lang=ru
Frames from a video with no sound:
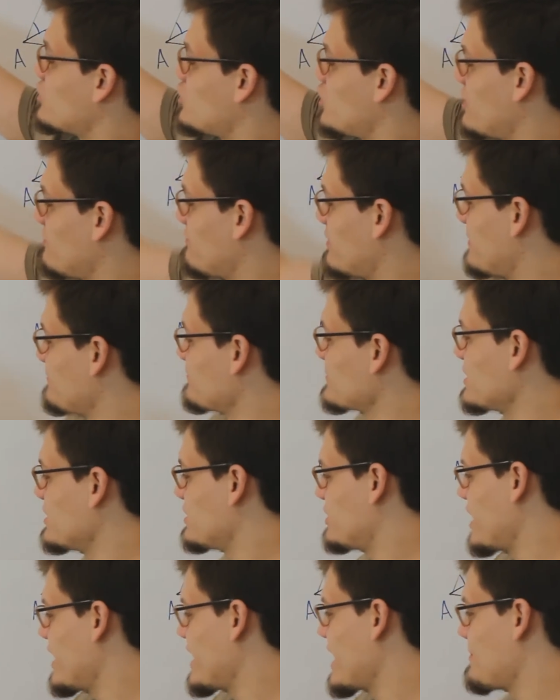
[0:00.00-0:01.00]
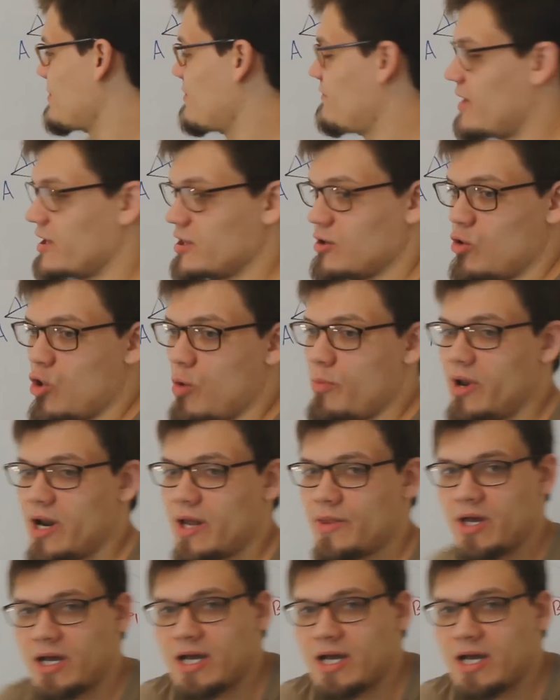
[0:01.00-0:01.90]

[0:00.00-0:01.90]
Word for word: Чевы и теорема Ван Обеля,